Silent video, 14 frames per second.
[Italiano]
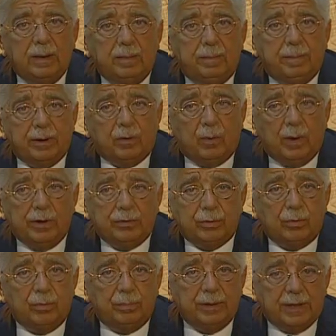per quanto
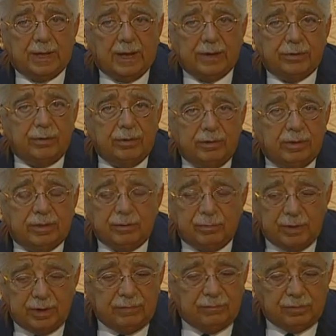complicato, deve essere
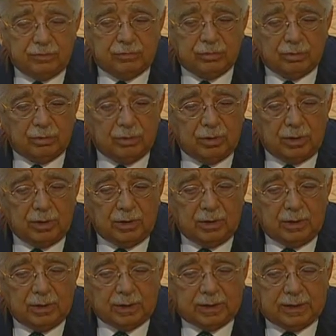un edificio
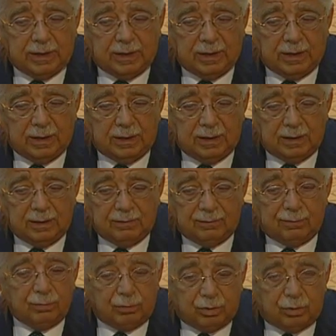che eh, eh,
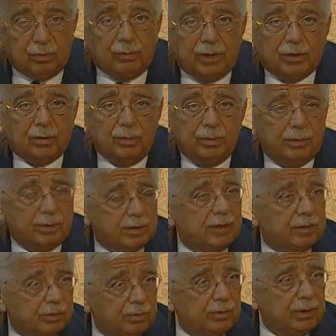funziona come una
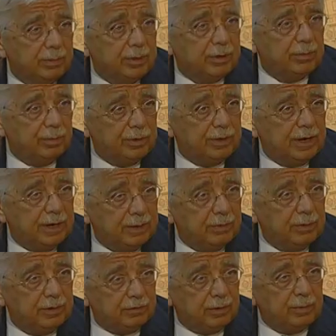stazione della metropolitana,
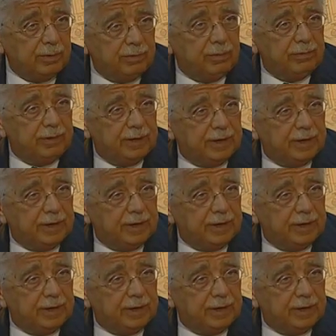quindi diciamo, deve avere